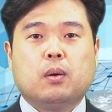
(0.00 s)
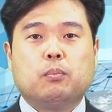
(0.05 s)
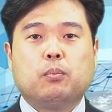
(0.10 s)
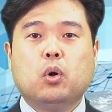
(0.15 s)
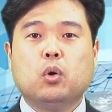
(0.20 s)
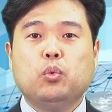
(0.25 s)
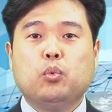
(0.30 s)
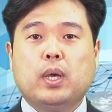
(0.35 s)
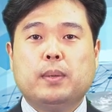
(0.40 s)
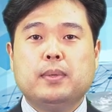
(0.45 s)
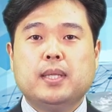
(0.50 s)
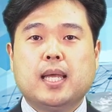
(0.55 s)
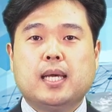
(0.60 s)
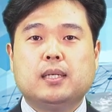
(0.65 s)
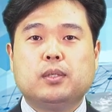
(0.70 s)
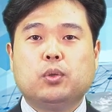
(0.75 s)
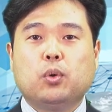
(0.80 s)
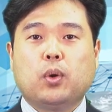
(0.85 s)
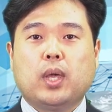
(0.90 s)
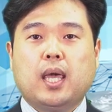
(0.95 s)
본
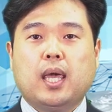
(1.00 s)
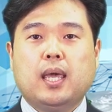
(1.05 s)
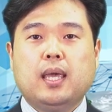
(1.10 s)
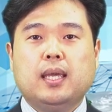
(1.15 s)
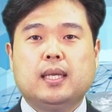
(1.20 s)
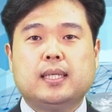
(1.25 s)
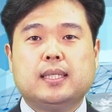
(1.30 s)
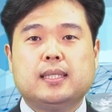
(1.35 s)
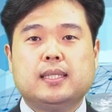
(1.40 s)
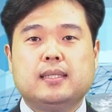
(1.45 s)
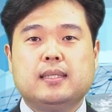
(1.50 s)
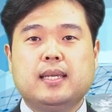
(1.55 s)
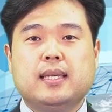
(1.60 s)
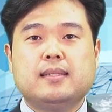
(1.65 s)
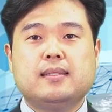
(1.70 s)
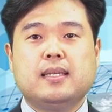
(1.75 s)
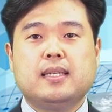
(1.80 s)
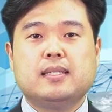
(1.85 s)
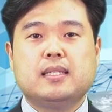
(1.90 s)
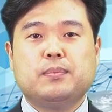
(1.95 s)
웨비나를 통해
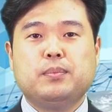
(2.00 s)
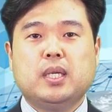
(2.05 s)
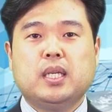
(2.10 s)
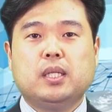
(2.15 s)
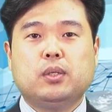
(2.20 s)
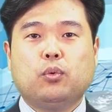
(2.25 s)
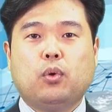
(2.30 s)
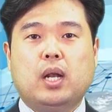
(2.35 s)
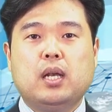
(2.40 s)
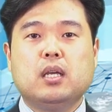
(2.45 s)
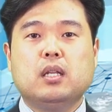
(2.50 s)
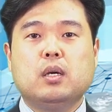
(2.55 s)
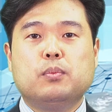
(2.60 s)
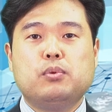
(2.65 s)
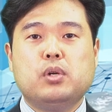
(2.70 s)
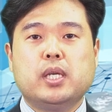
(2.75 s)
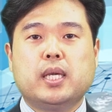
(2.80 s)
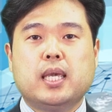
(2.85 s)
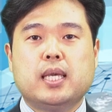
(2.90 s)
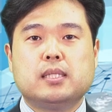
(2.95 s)
ESS 및 관련
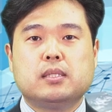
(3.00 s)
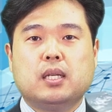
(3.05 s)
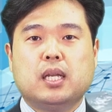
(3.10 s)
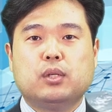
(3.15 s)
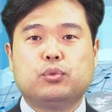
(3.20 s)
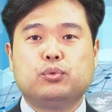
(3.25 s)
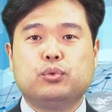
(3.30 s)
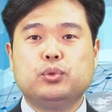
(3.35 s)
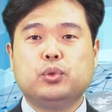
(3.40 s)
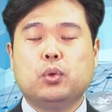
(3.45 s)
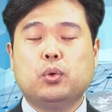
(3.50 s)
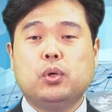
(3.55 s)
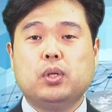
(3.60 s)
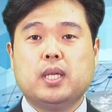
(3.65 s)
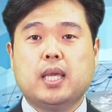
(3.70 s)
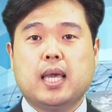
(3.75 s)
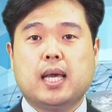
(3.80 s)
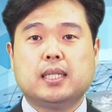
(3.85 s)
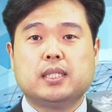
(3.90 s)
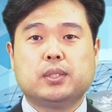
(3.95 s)
어플리케이션의 구조를
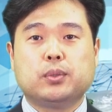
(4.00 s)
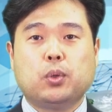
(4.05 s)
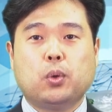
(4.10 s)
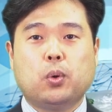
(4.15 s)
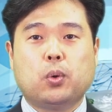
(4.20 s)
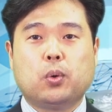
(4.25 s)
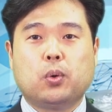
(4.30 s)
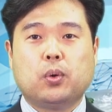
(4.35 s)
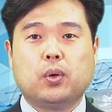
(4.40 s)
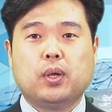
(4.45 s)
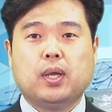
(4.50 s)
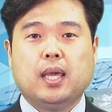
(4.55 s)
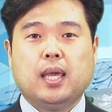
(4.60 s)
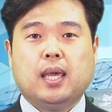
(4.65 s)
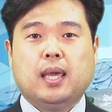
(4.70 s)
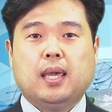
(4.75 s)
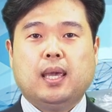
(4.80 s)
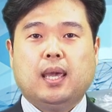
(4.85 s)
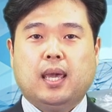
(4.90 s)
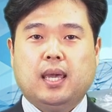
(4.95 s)
이해하시고
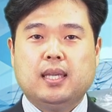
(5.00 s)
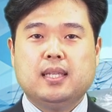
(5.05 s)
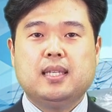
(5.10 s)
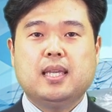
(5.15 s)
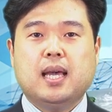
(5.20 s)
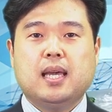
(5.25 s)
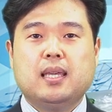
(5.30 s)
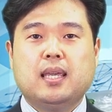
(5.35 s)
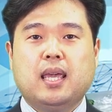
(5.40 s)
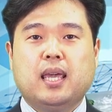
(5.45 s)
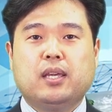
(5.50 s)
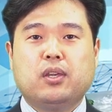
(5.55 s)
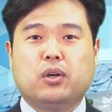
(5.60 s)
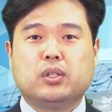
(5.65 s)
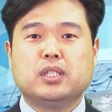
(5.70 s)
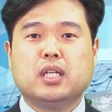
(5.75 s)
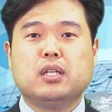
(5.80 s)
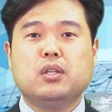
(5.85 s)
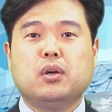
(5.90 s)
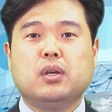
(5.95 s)
ADI의
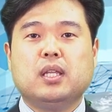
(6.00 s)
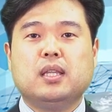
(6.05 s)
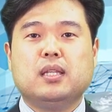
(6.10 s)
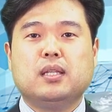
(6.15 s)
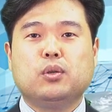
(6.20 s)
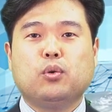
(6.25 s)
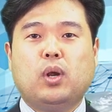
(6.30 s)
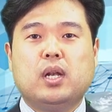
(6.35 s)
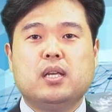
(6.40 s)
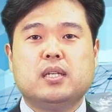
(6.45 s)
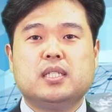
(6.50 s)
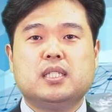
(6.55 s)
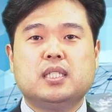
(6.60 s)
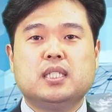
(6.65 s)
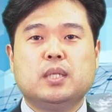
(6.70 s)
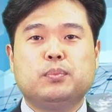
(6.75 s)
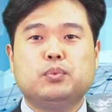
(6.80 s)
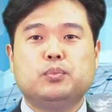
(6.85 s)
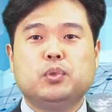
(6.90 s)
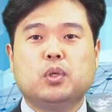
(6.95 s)
경쟁력 있는 관련
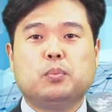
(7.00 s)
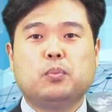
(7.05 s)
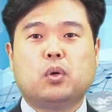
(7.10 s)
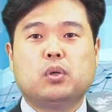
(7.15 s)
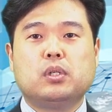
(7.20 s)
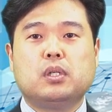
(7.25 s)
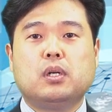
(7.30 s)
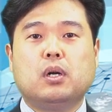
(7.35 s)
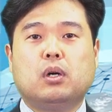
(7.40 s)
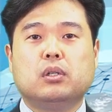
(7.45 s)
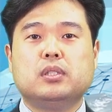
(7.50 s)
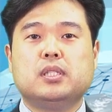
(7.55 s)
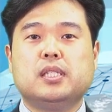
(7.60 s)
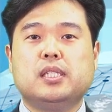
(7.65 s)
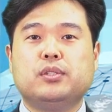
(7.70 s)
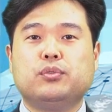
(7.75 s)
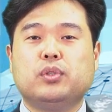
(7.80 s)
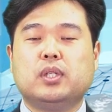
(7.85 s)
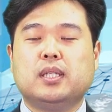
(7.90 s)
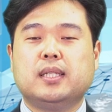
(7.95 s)
신제품 정보를
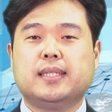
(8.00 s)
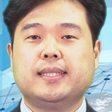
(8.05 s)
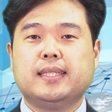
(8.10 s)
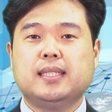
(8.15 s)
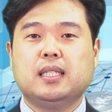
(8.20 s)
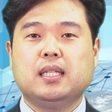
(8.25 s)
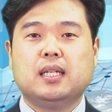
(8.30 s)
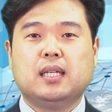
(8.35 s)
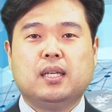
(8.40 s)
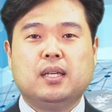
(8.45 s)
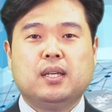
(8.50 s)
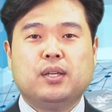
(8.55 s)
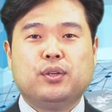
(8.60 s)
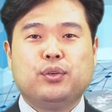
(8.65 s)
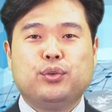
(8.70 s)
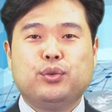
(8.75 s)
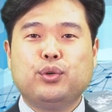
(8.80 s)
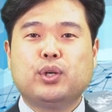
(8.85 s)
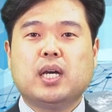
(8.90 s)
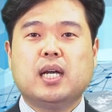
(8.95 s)
얻으실 수 있는
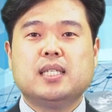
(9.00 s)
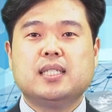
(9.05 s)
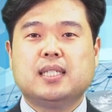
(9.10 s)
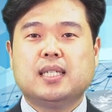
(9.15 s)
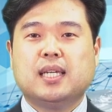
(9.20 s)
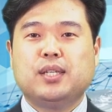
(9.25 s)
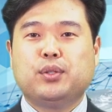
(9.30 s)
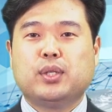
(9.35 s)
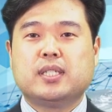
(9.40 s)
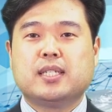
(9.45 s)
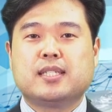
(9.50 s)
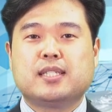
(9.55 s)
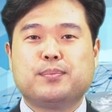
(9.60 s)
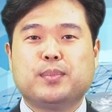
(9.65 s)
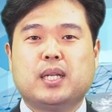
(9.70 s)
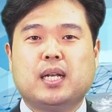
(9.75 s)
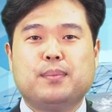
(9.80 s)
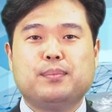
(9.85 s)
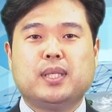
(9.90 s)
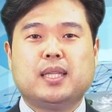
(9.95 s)
유익한 시간이
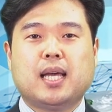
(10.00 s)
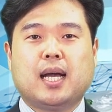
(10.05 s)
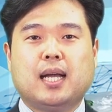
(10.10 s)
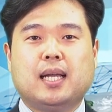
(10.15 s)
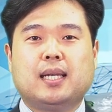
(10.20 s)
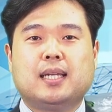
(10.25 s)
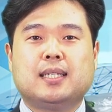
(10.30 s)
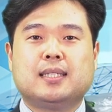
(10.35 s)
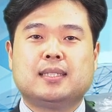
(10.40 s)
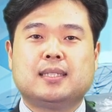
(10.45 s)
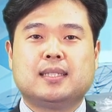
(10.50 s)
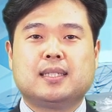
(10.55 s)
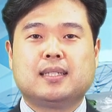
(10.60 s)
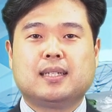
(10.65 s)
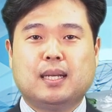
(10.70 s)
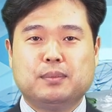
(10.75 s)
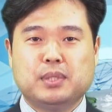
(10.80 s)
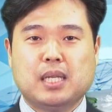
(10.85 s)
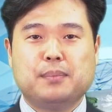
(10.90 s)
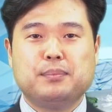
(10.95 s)
되셨으면 합니다.
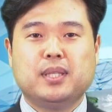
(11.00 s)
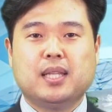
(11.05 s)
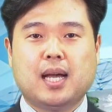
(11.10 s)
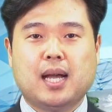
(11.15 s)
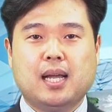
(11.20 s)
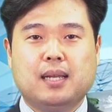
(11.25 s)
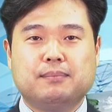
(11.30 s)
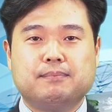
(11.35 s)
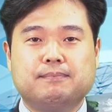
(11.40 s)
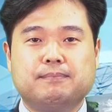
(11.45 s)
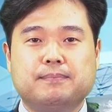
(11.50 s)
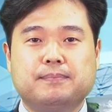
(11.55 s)
감사합니다.